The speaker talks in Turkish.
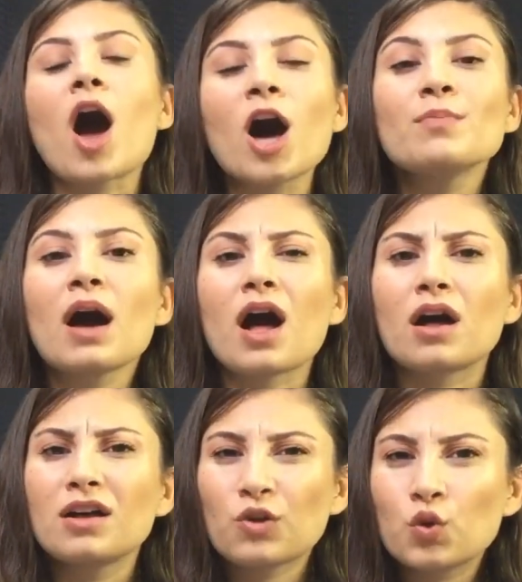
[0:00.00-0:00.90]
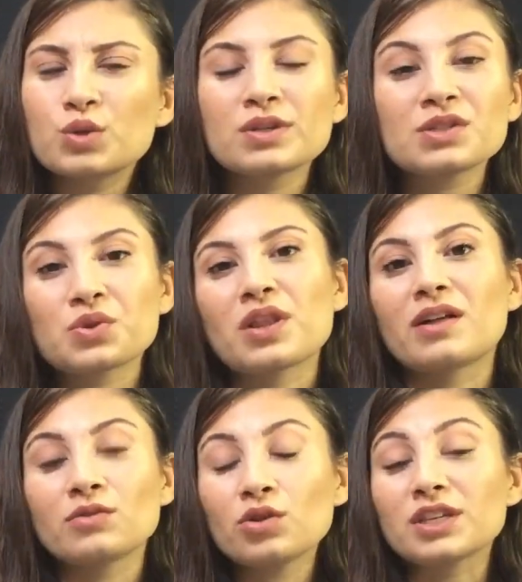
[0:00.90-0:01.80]
Ama kurnaz
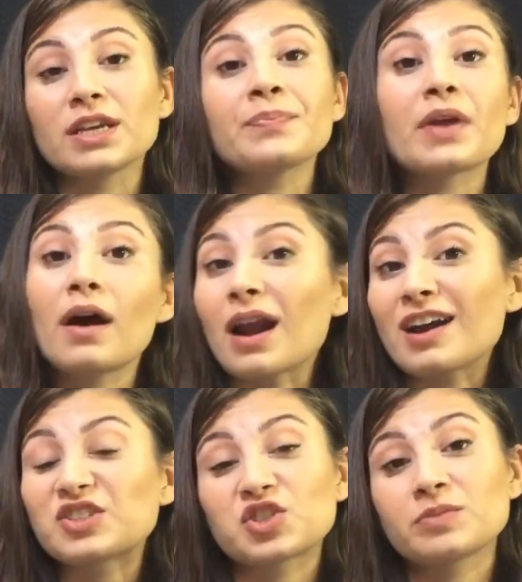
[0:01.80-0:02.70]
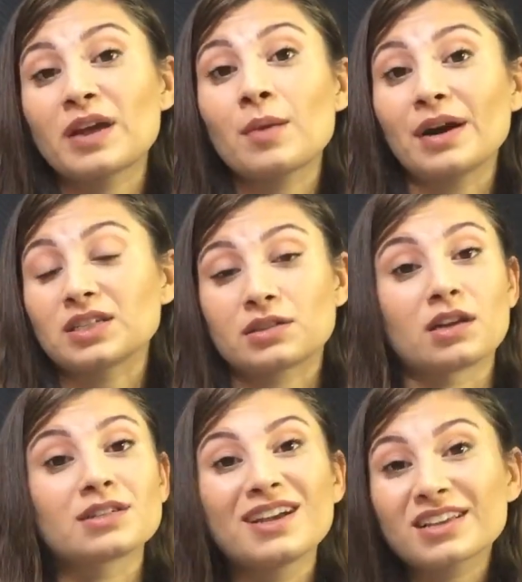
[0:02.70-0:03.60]
olan Loki araştırmaya
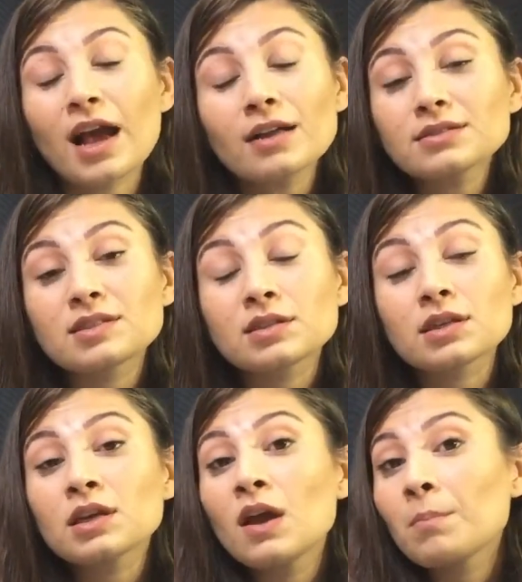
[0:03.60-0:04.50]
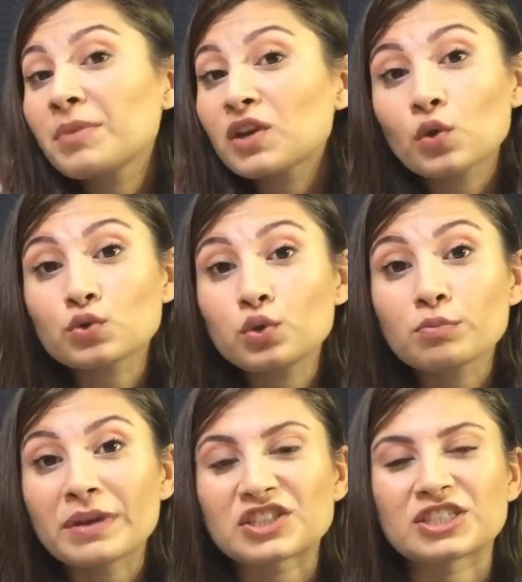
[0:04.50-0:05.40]
başlar. Kendisi bir
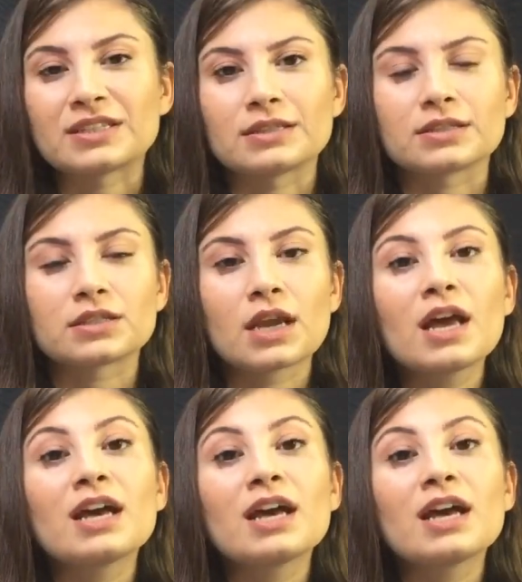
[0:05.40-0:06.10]
kötülük peşindedir.